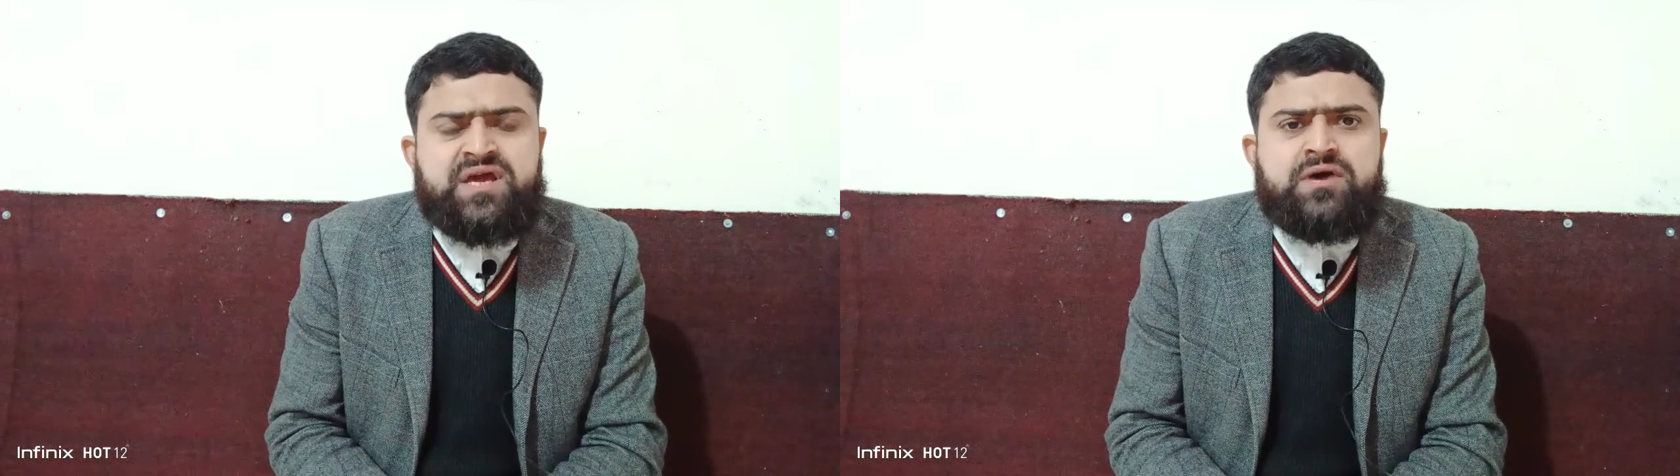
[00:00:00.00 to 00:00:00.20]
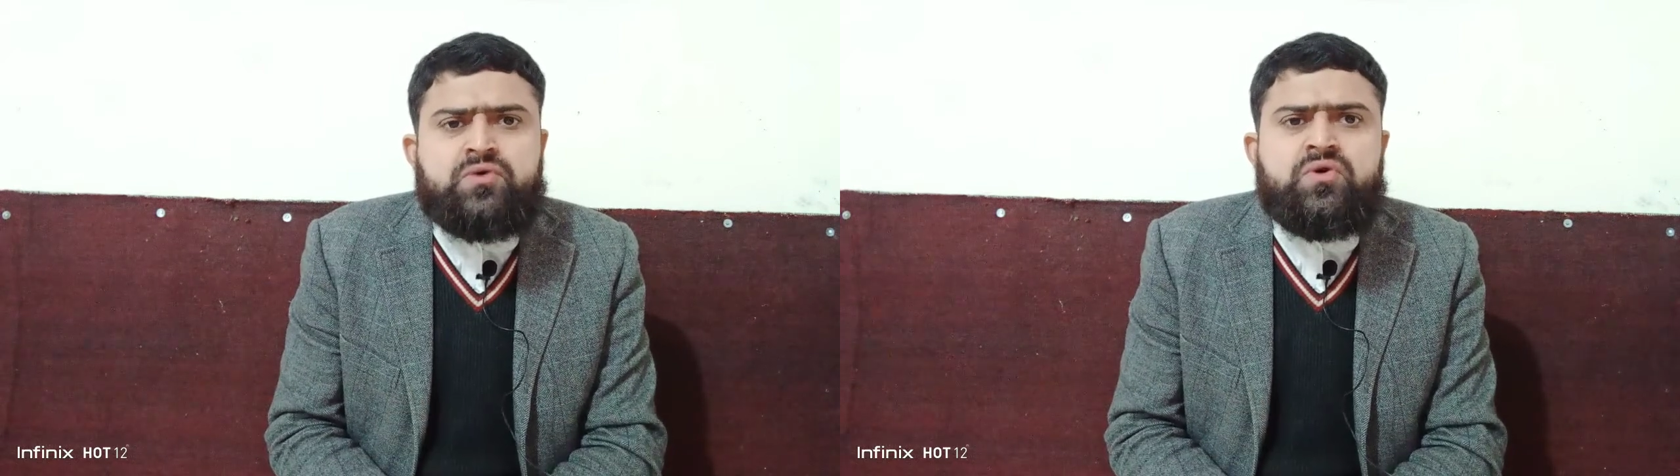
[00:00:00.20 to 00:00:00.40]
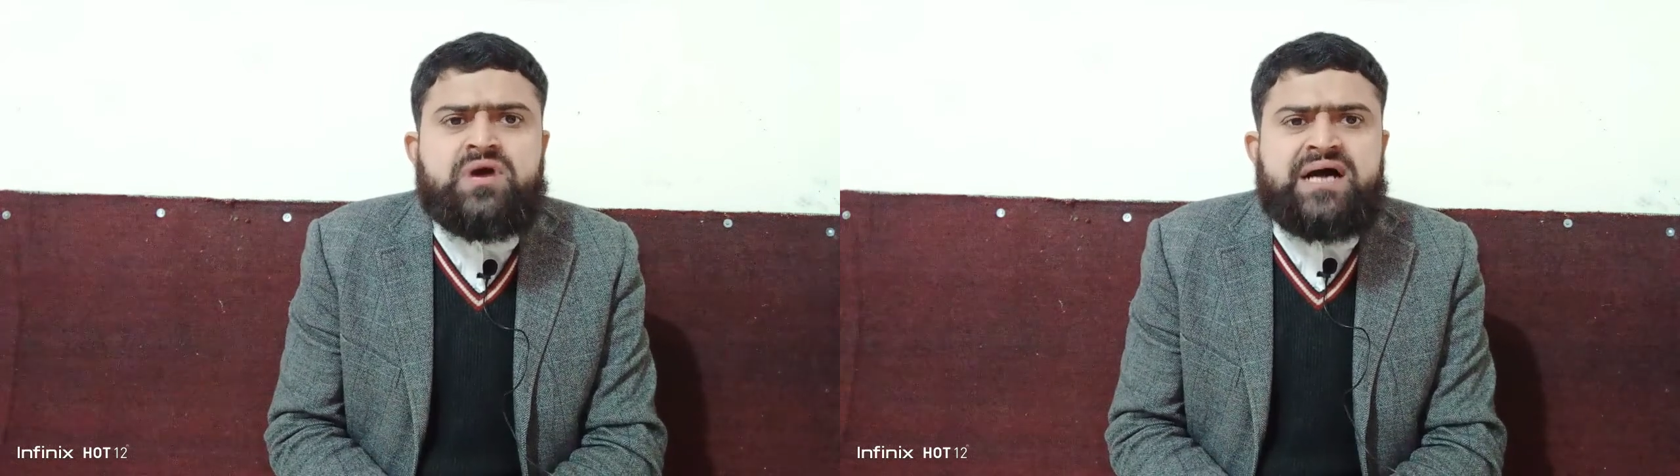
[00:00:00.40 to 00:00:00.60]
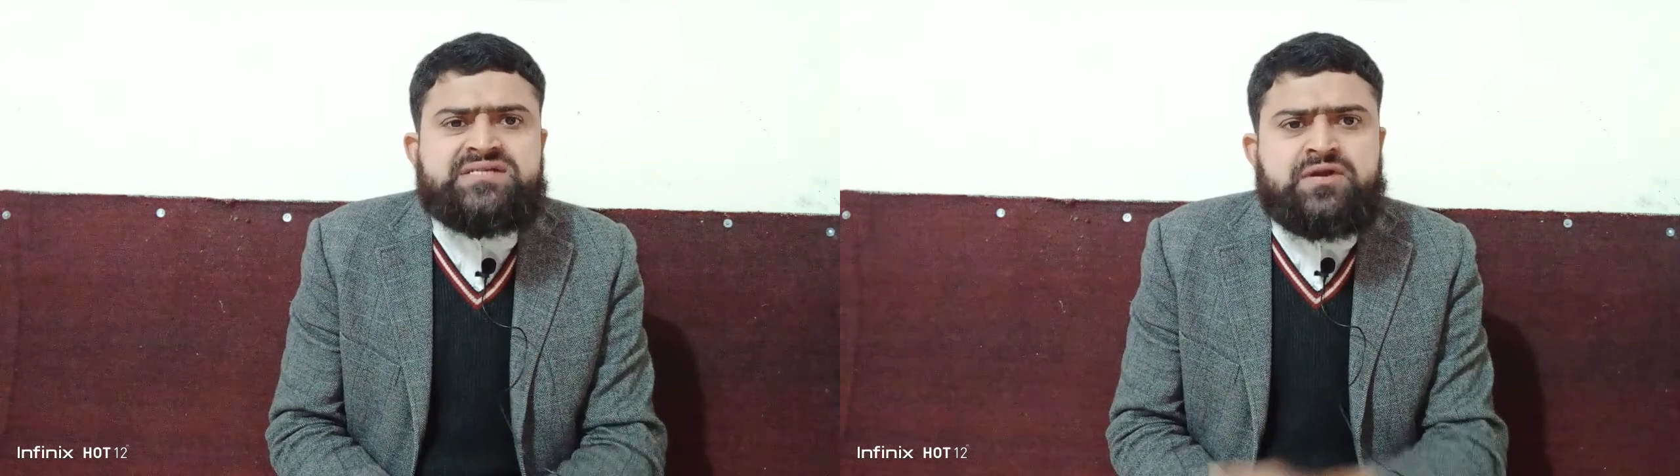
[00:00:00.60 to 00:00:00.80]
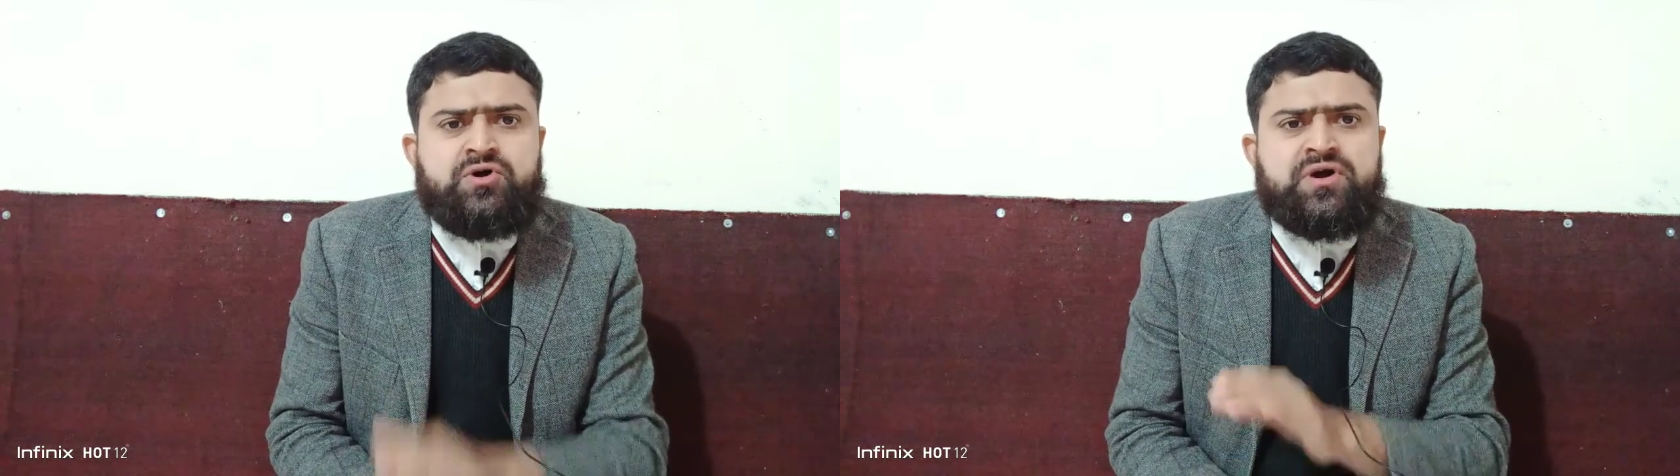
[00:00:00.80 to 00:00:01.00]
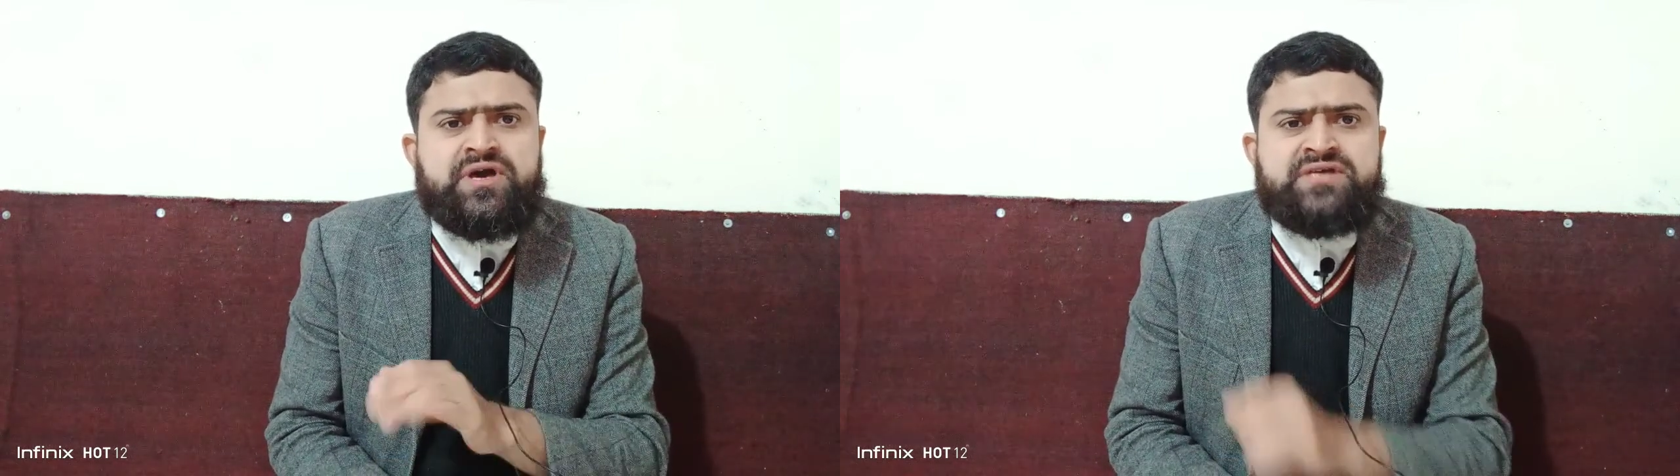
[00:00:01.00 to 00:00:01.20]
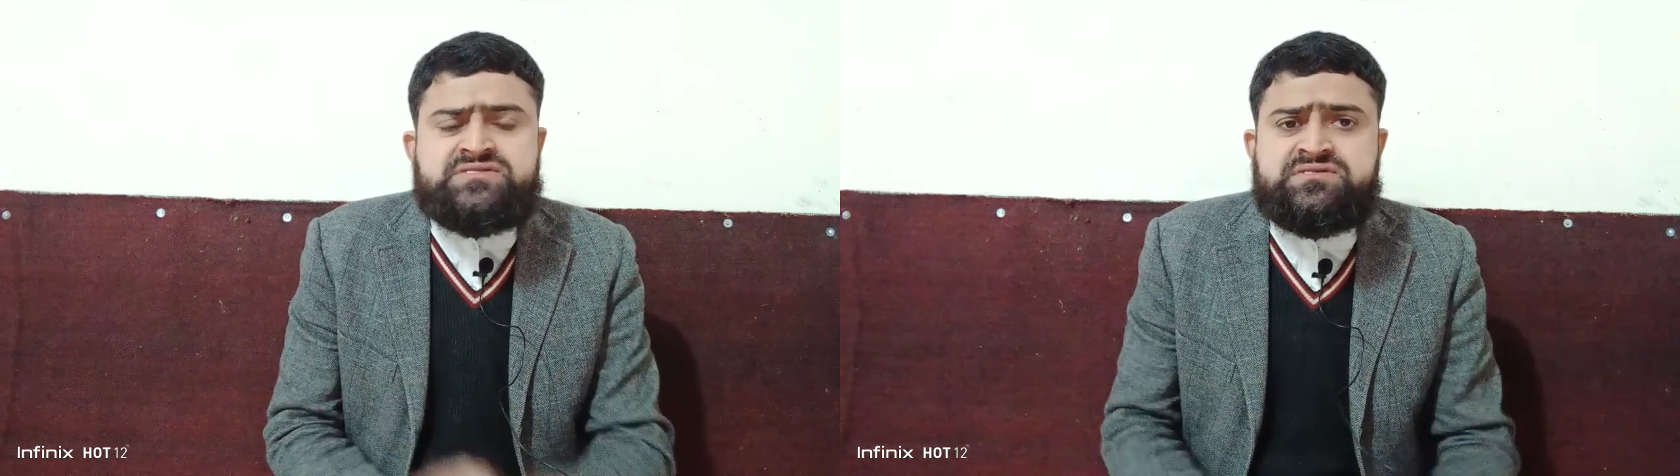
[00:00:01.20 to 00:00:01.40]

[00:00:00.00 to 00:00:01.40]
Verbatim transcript: के हकूक़ हासिल होंगे